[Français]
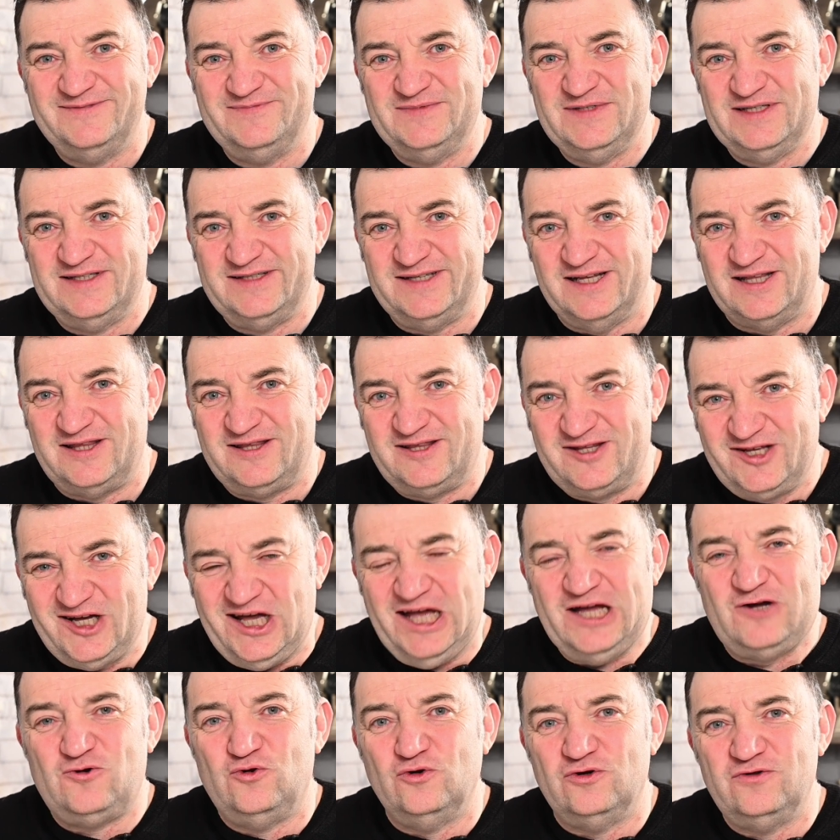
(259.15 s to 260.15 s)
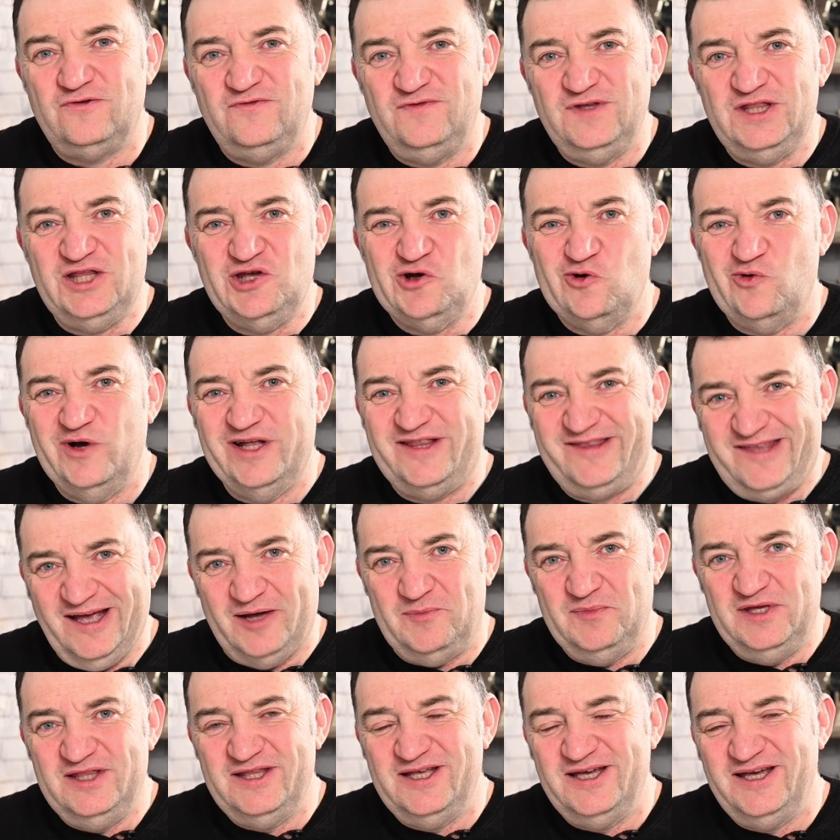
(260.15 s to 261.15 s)
cette très courte vidéo est
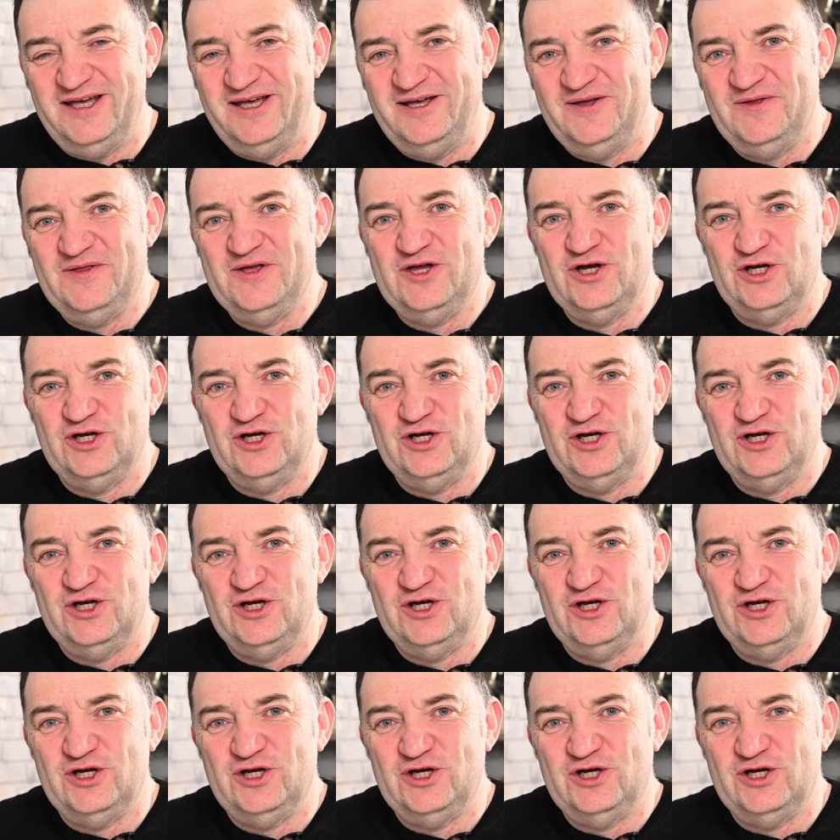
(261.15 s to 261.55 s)
terminée.